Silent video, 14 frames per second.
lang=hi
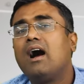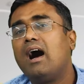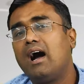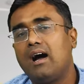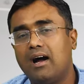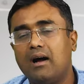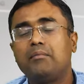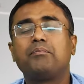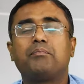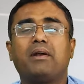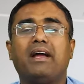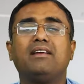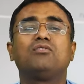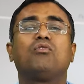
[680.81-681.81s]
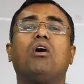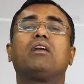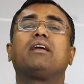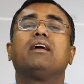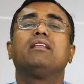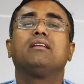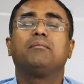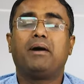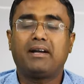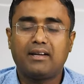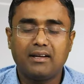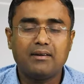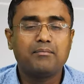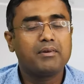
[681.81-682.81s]
हाँ अब प्राइस वॉर के अंदर
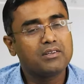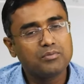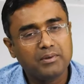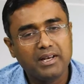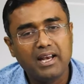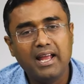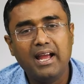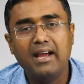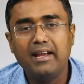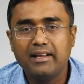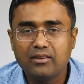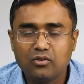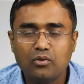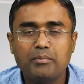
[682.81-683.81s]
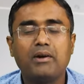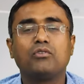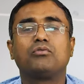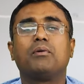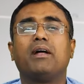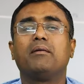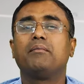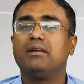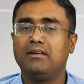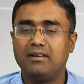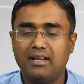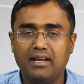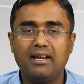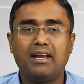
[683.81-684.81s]
बाकी कंपनीज भी ले आए तो मैं उस बारे में
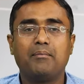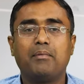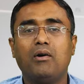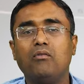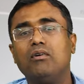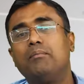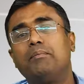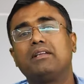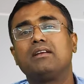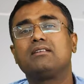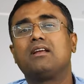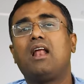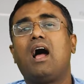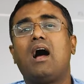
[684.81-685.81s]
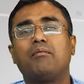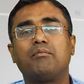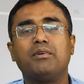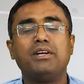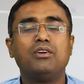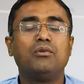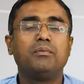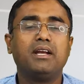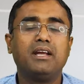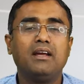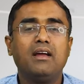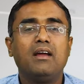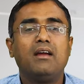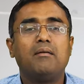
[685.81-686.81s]
नहीं कह पाऊंगा पता चला आप वीडियो मेरी